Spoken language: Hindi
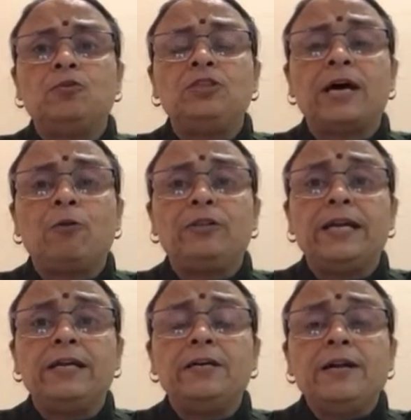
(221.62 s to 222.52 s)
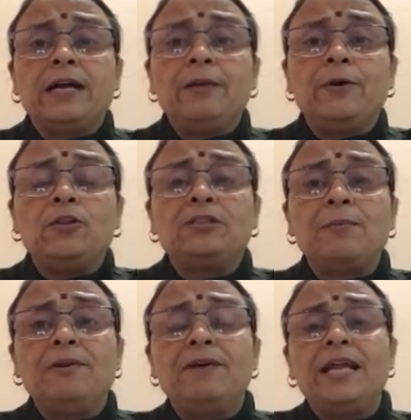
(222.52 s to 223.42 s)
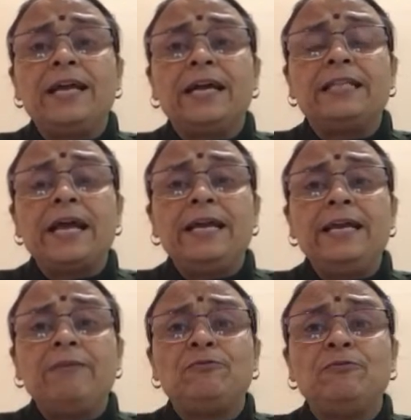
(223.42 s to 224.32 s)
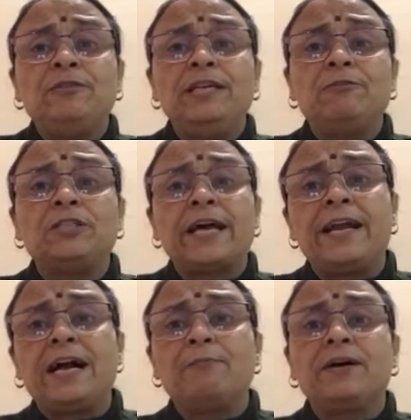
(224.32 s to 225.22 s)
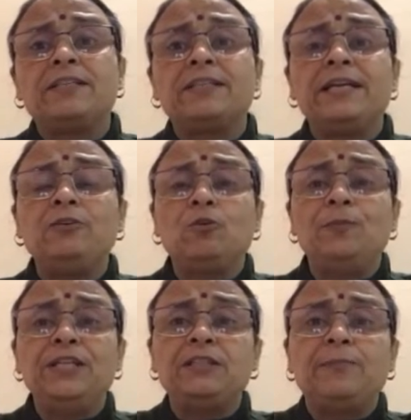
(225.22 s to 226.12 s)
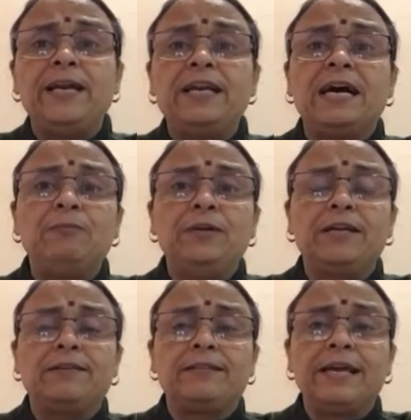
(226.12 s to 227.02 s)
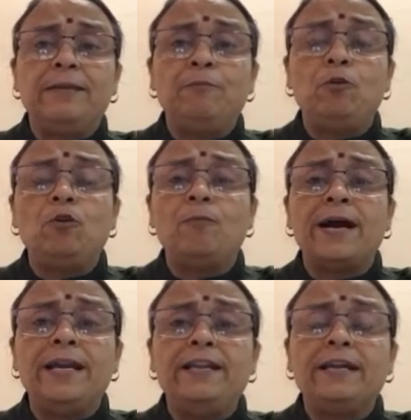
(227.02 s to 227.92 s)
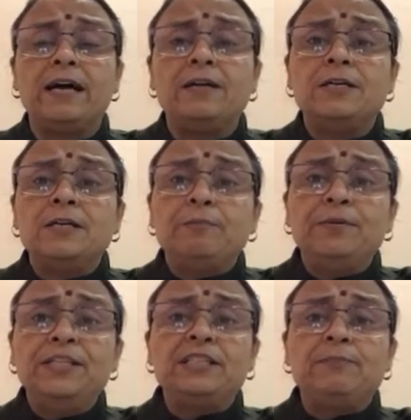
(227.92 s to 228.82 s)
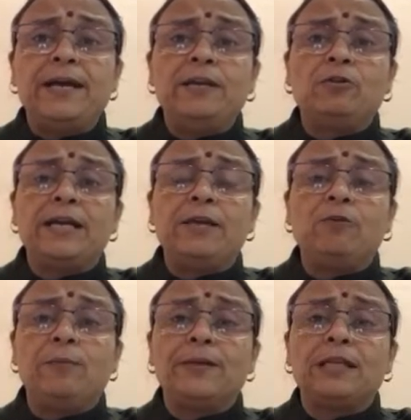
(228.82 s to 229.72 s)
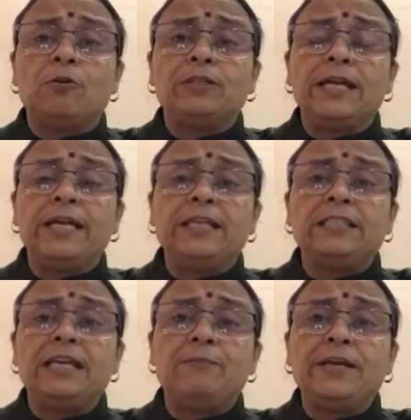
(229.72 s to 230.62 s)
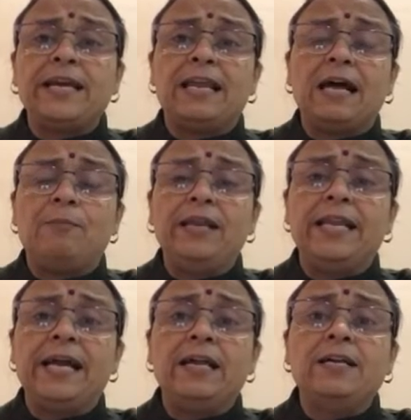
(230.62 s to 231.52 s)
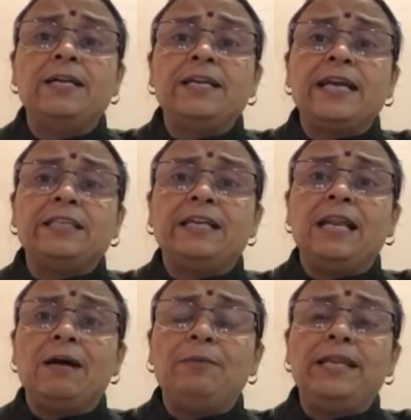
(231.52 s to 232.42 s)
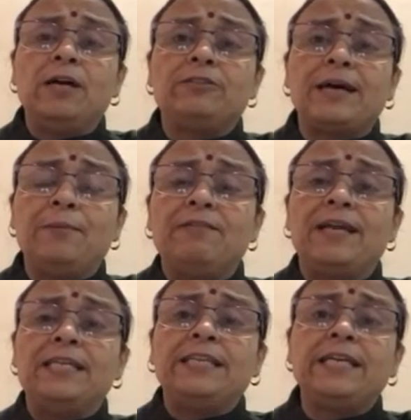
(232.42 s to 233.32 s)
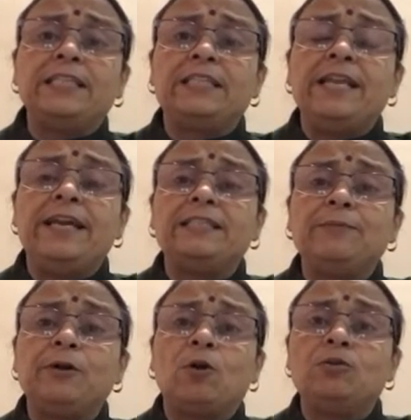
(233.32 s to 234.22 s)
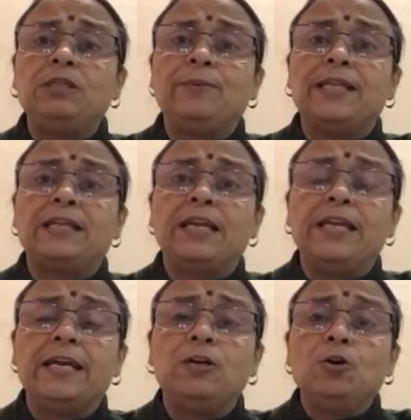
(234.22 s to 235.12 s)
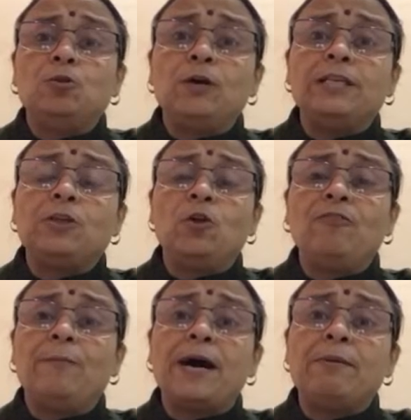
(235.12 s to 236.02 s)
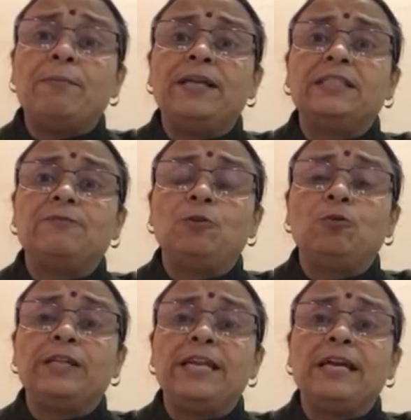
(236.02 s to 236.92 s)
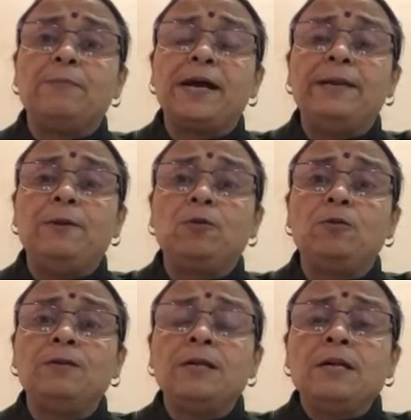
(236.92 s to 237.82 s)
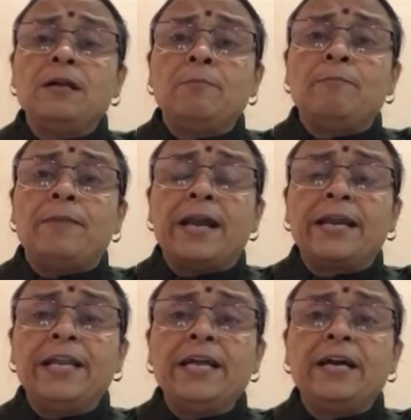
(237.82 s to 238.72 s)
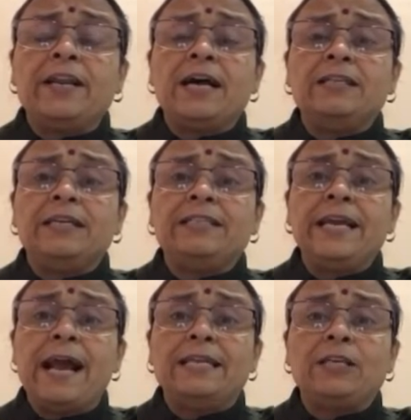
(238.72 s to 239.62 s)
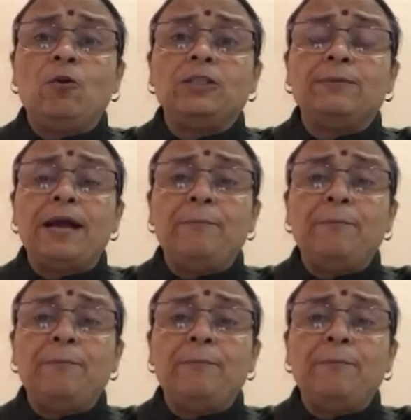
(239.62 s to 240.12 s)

होशियार होते हैं कई बार तो सामने वाला ये कहता है कि ये ये वो सारे काम कर सकते हैं जो बिजनेस माइंड का आदमी कर सकता है यानी बिल्कुल माइंड इनका बिजनेस माइंड होता है इनको ये पता होता है कि किससे हमें क्या लाभ लेना है कैसे लाभ लेना है और सामने वाले से किस तरीके से हमें कौन सी बात करनी है तो ऐसे लोग व्यापार में बड़े सफल होते हैं इनका माइंड बिल्कुल मार्केटिंग करना जैसे ऐसे लोग जब